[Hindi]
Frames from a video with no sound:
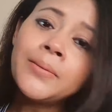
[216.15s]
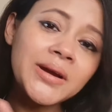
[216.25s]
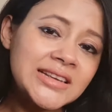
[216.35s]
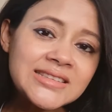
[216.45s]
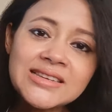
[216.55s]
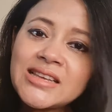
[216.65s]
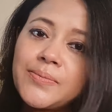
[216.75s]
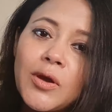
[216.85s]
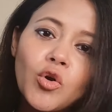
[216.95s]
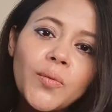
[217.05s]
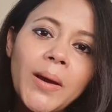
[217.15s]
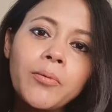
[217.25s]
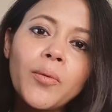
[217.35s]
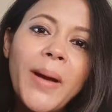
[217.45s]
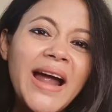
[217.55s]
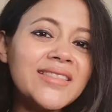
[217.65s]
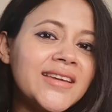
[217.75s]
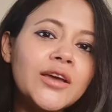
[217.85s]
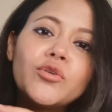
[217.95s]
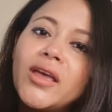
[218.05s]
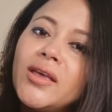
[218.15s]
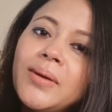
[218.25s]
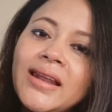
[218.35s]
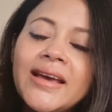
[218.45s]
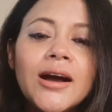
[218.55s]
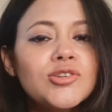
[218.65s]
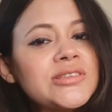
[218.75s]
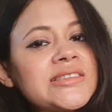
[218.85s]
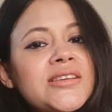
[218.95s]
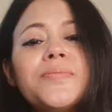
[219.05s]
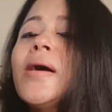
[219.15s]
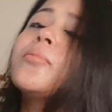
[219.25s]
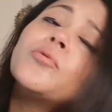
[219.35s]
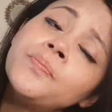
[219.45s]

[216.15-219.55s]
बट इसके साथ में कोई भी आपको पैंट दिखने को नहीं मिलेगा उसके साथ में आप